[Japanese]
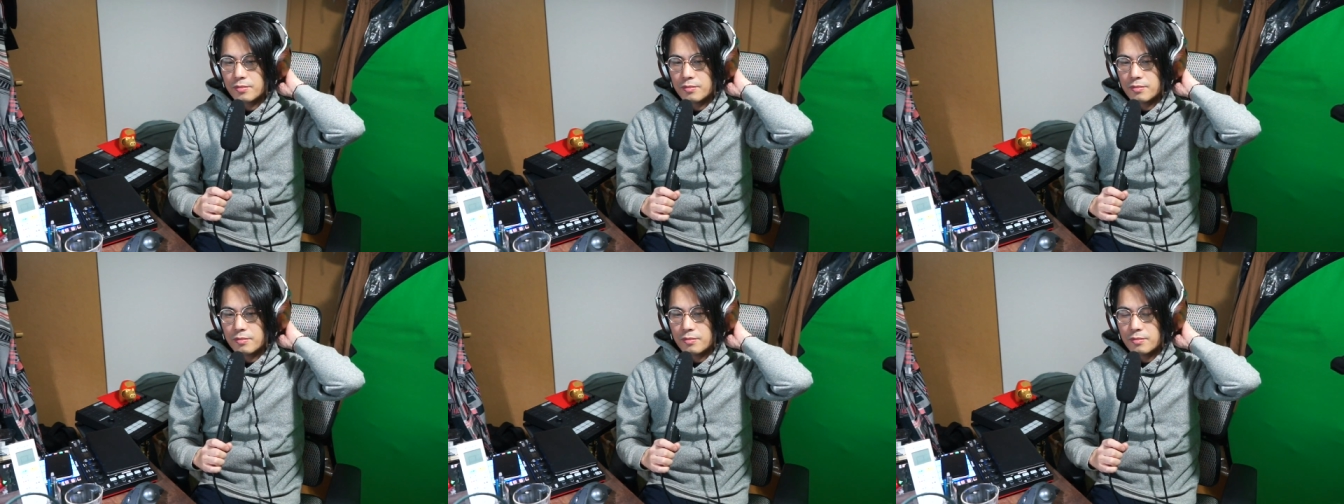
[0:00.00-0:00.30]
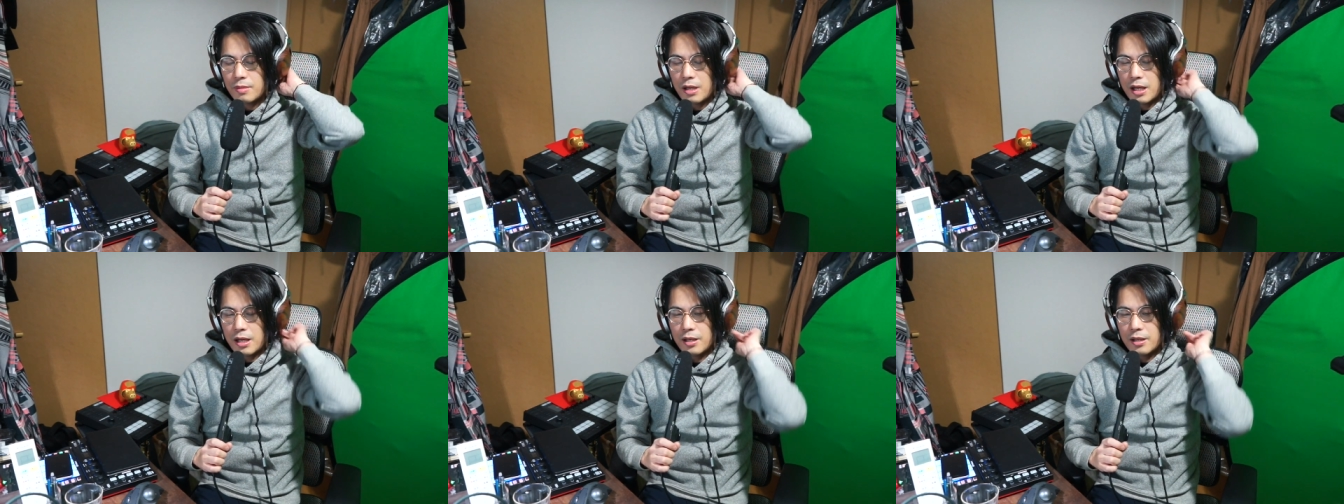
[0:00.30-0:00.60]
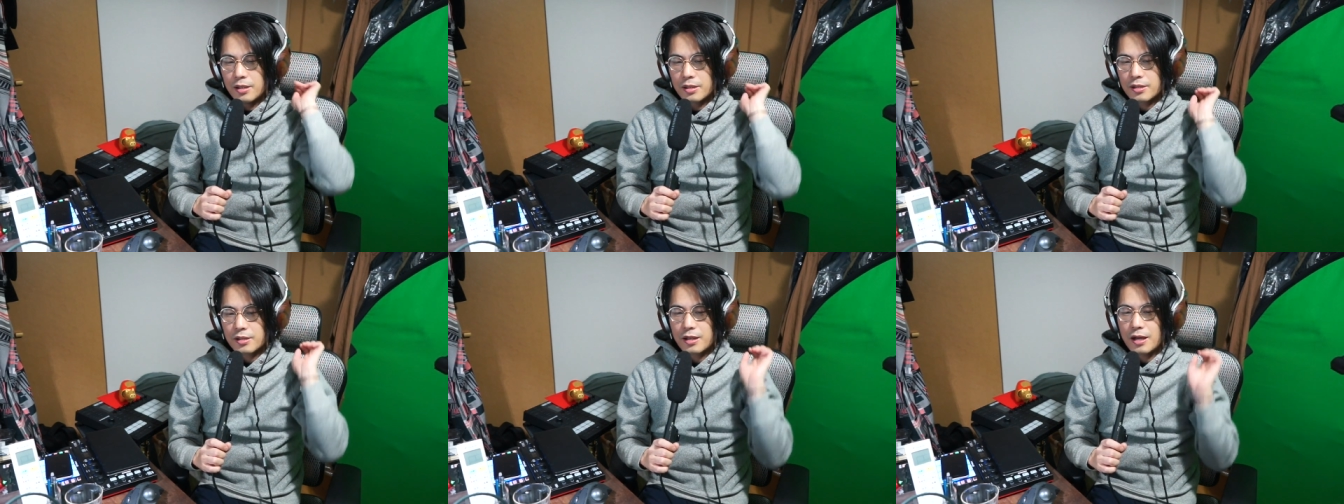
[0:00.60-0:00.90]
まあ
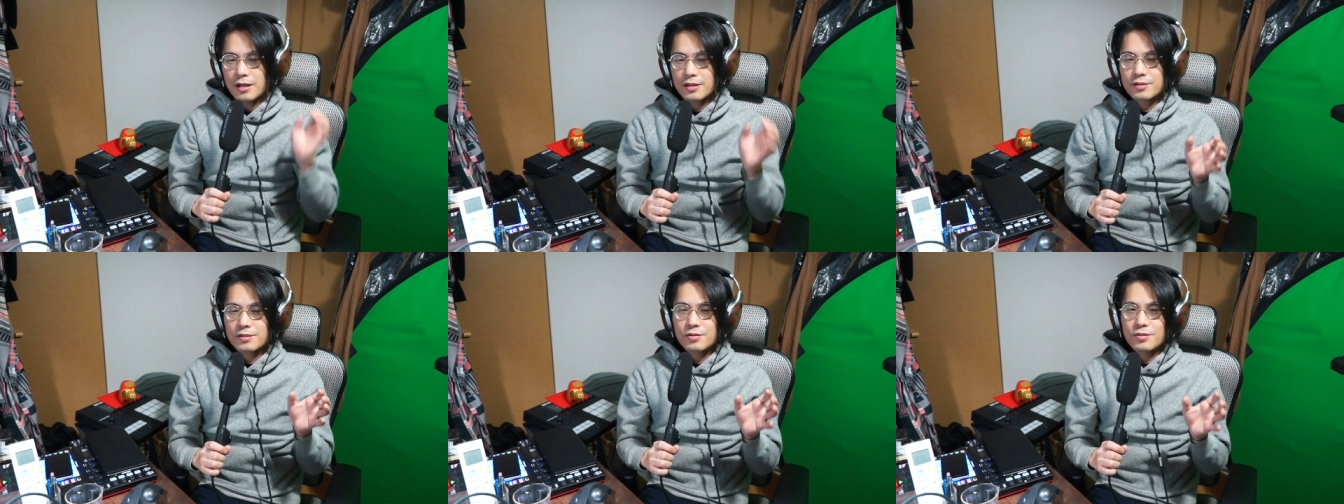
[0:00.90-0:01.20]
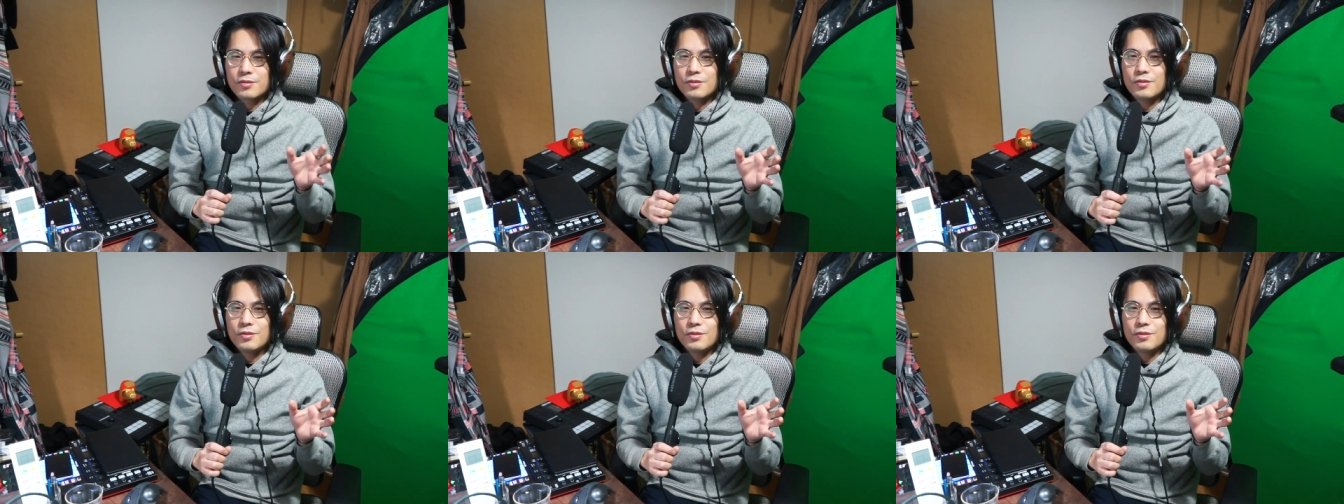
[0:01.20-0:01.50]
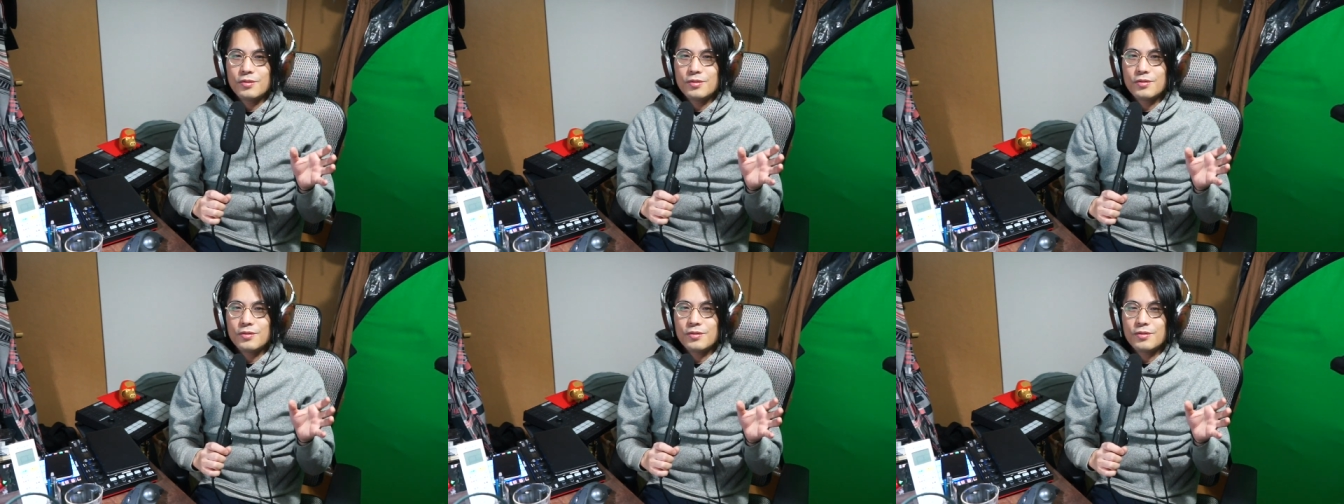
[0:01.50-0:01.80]
学
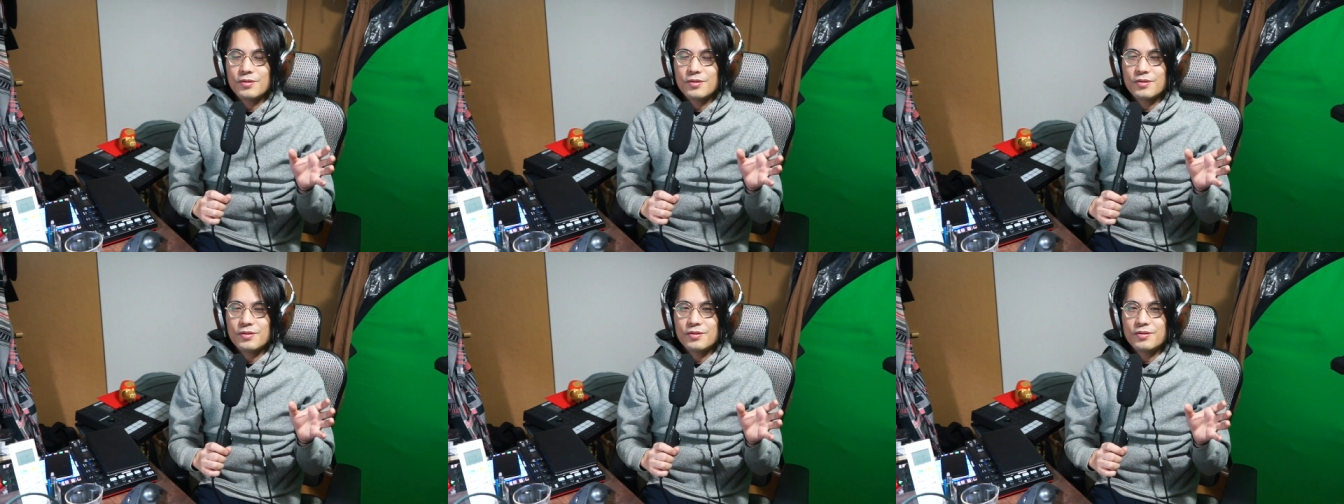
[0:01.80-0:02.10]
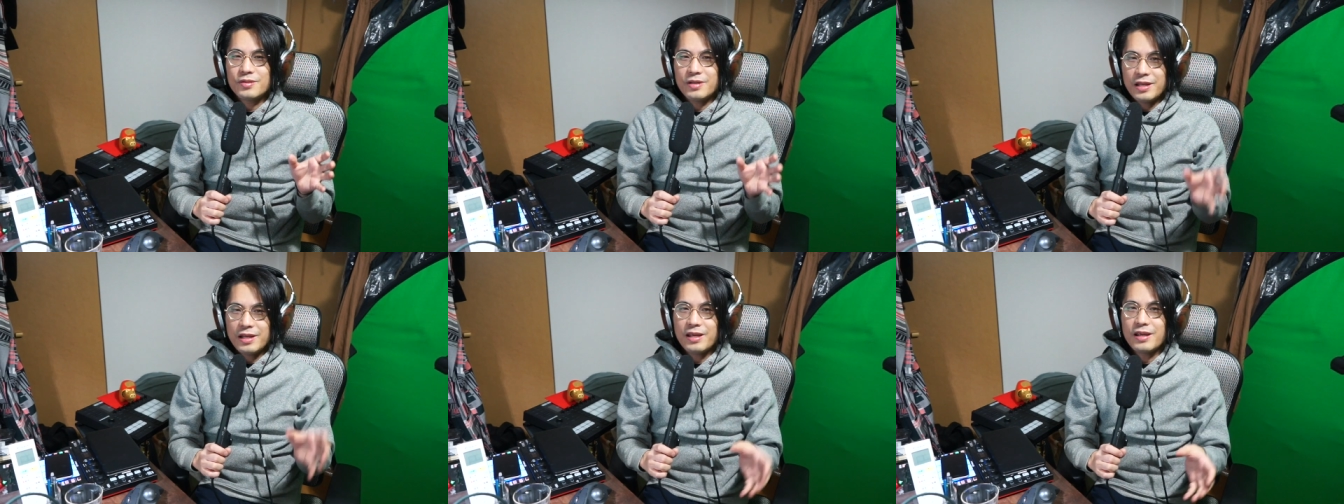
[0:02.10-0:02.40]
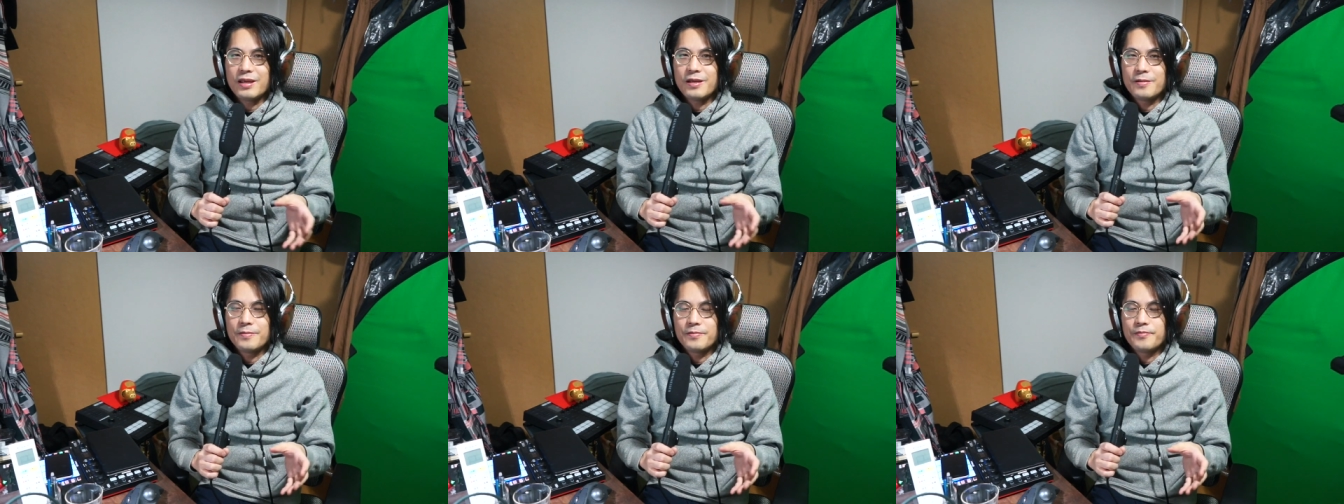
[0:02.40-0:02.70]
校
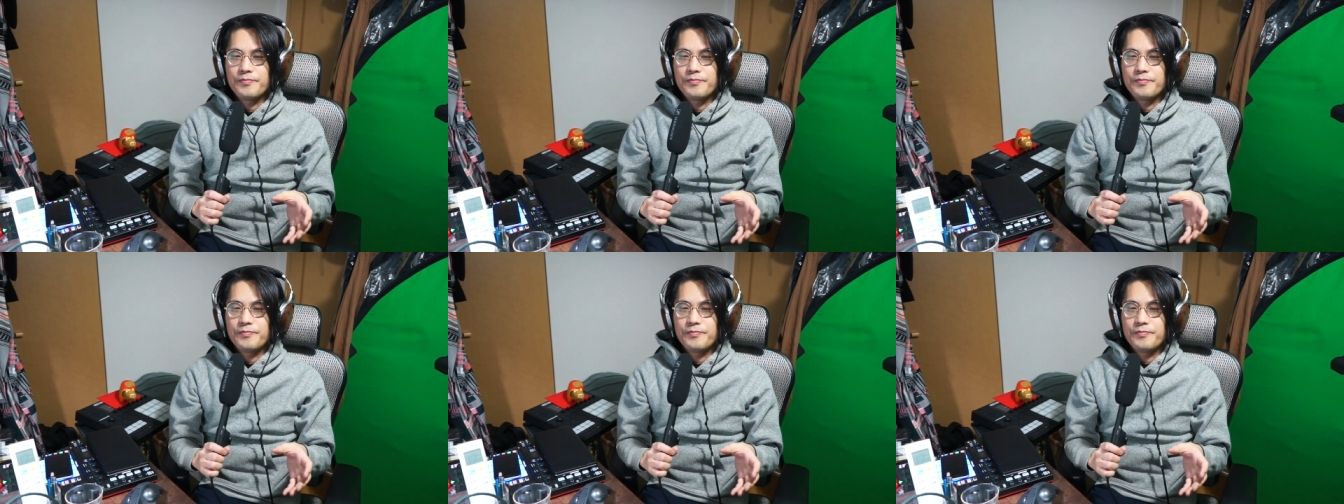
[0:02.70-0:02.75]
に